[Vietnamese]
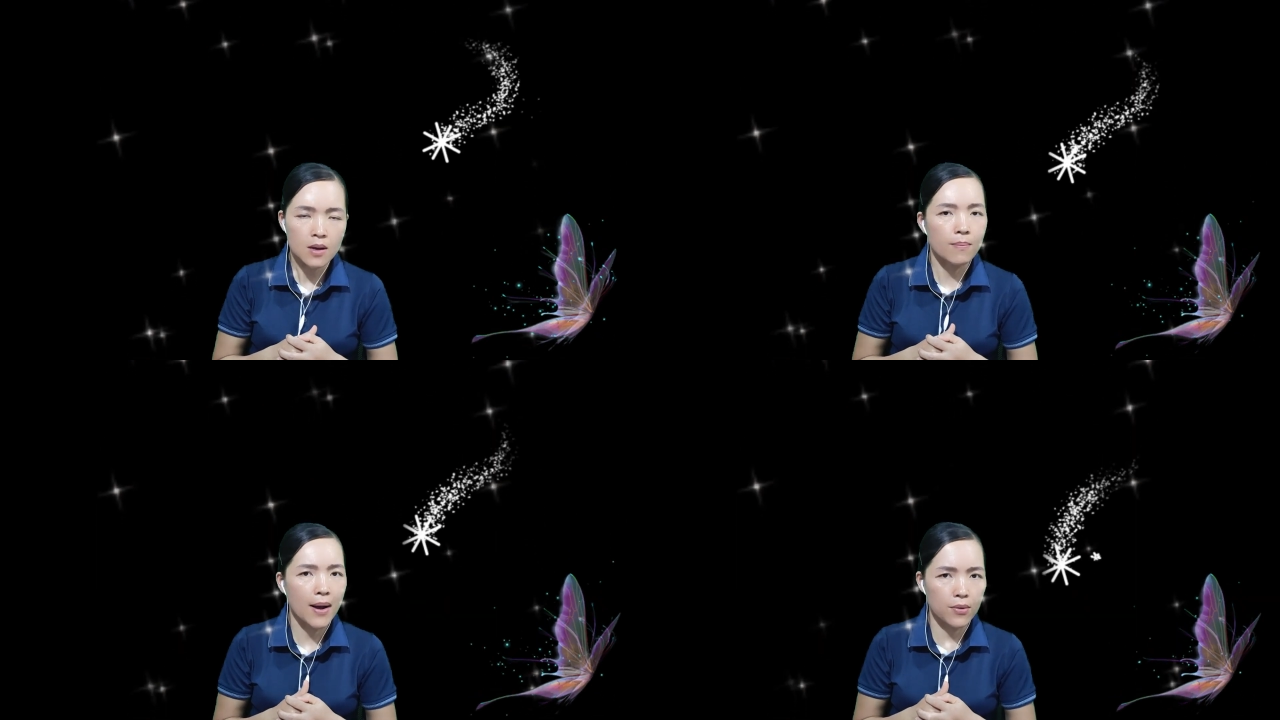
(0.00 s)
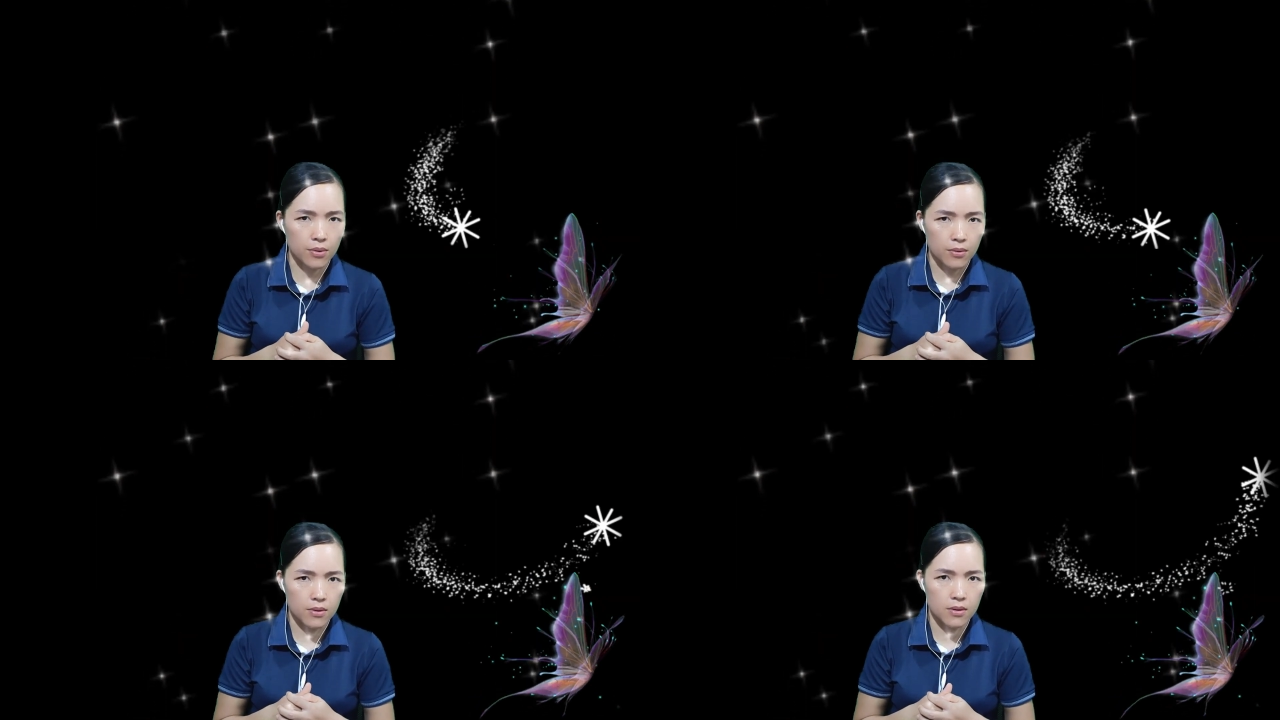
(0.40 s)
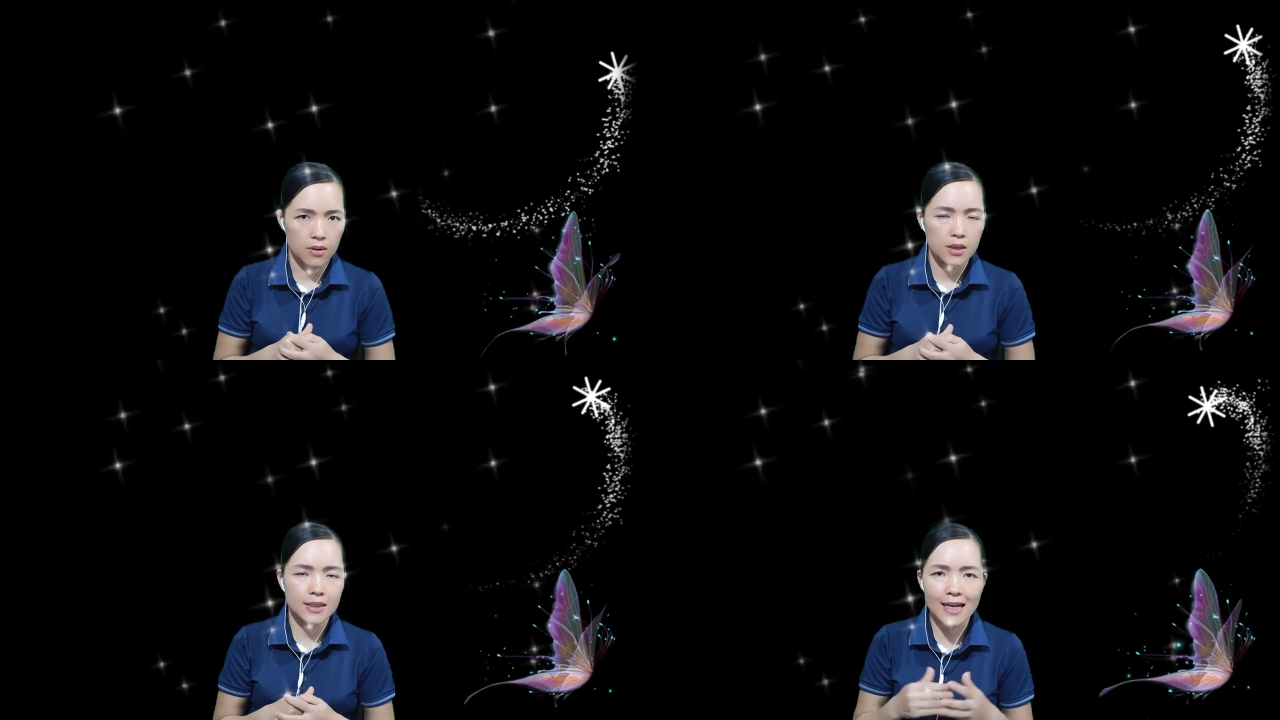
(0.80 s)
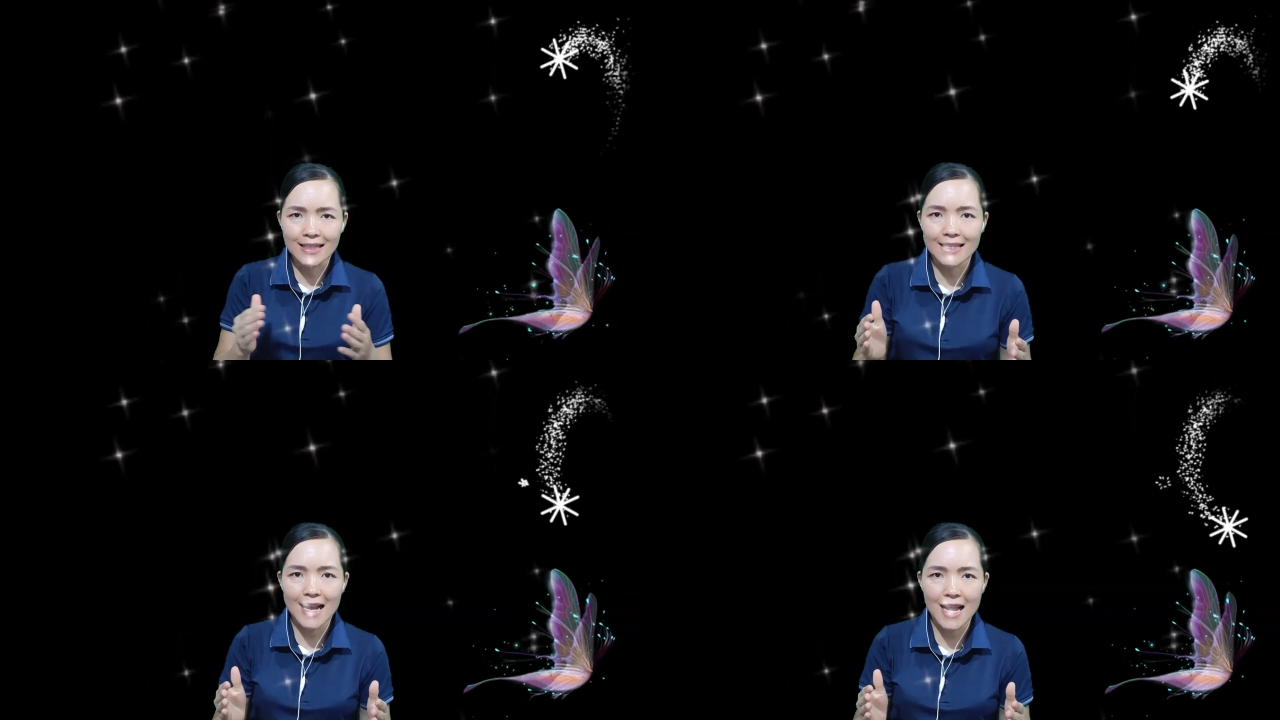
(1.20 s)
Mau,
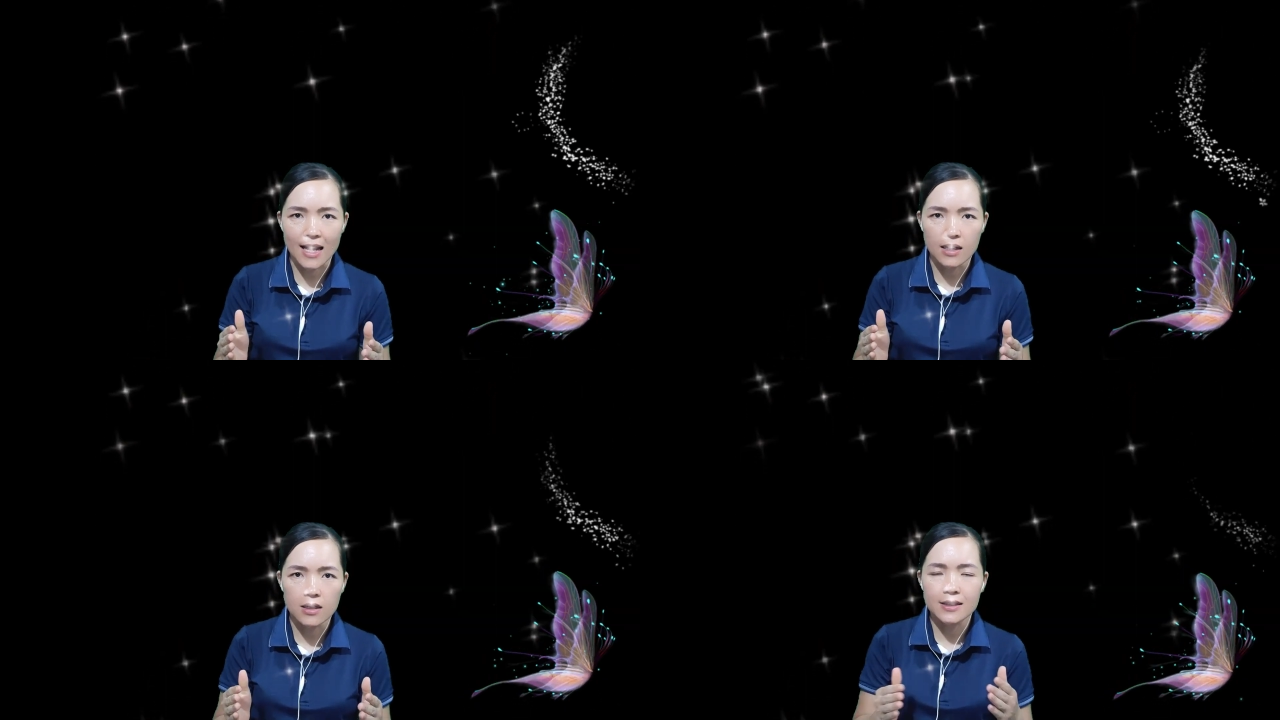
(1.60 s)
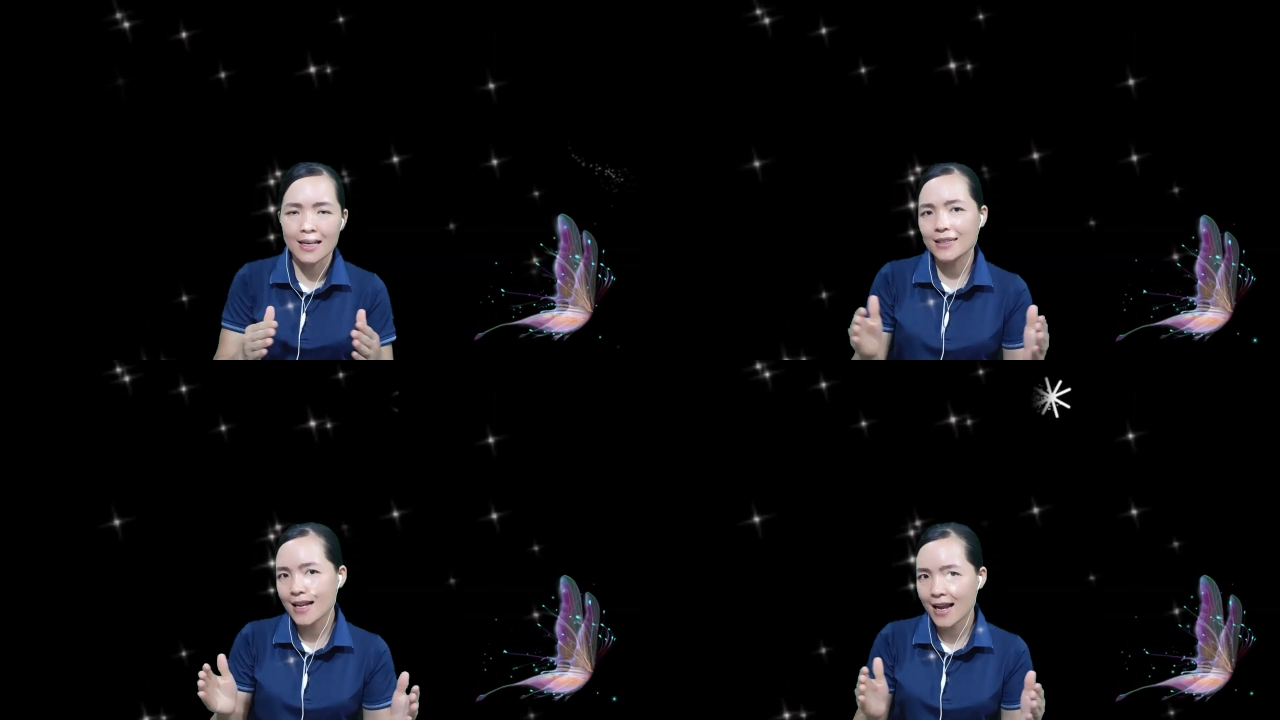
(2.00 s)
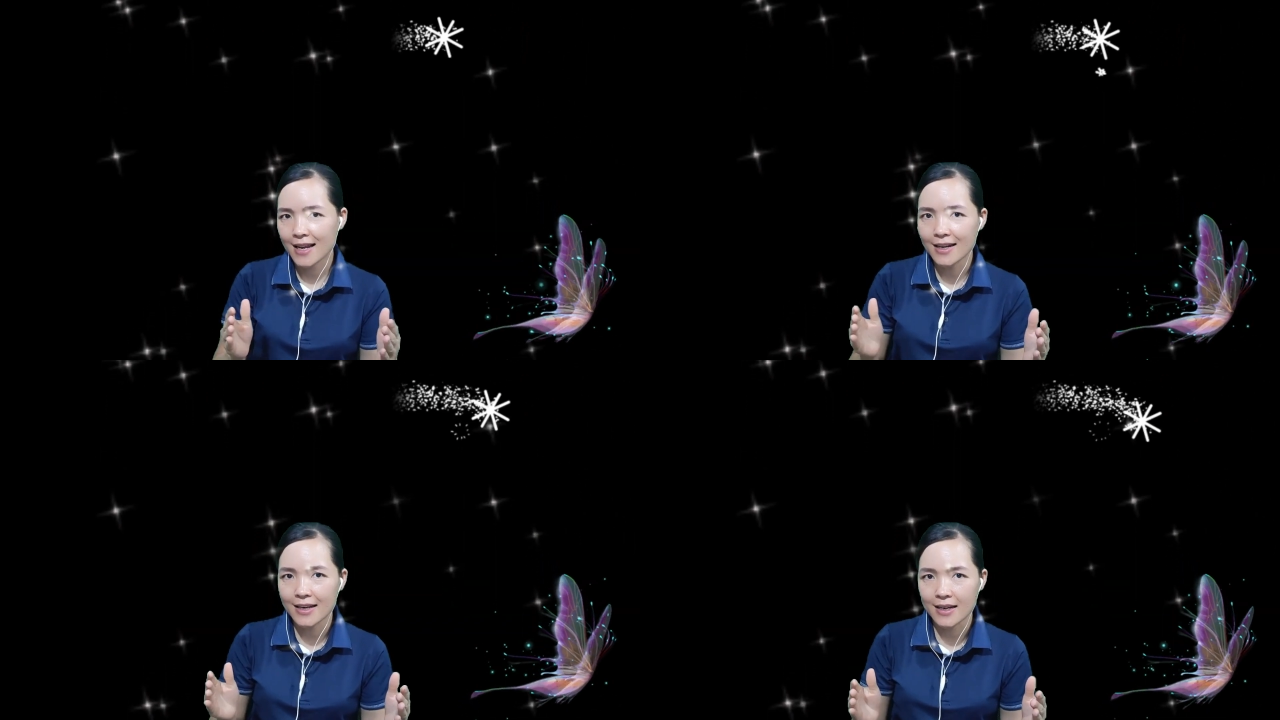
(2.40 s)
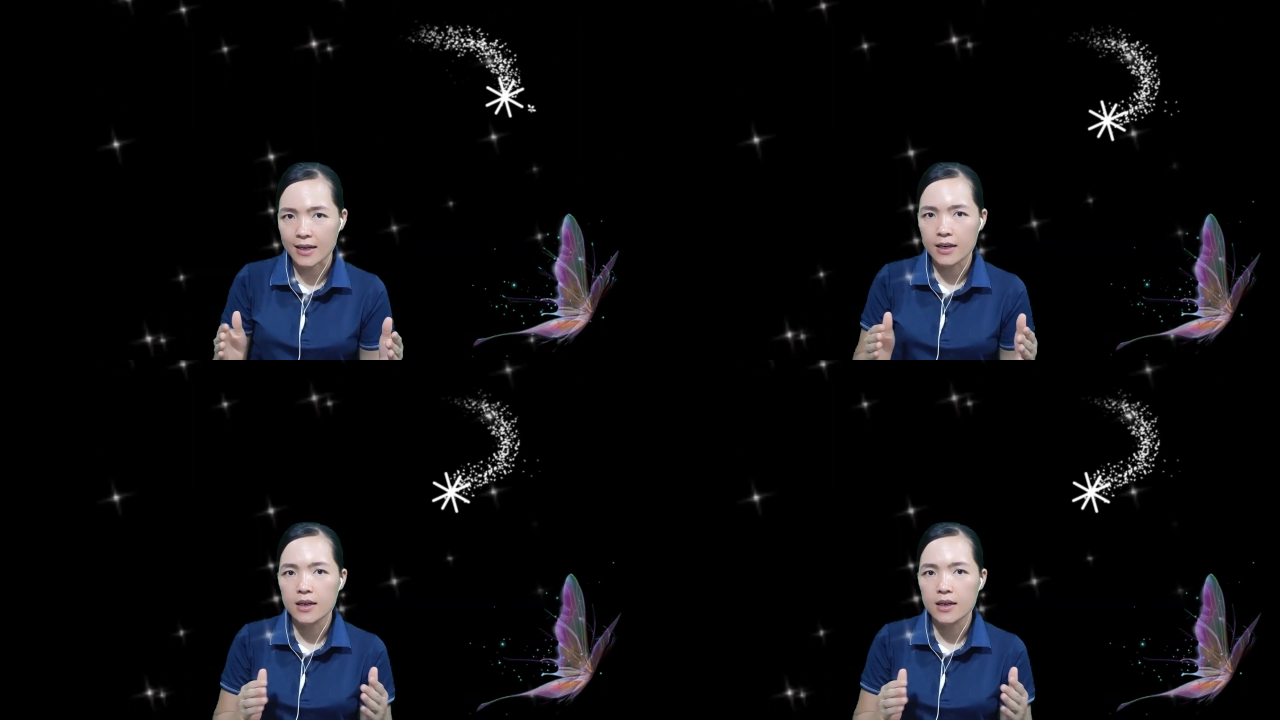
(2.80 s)
tránh ra, tránh ra hết đi.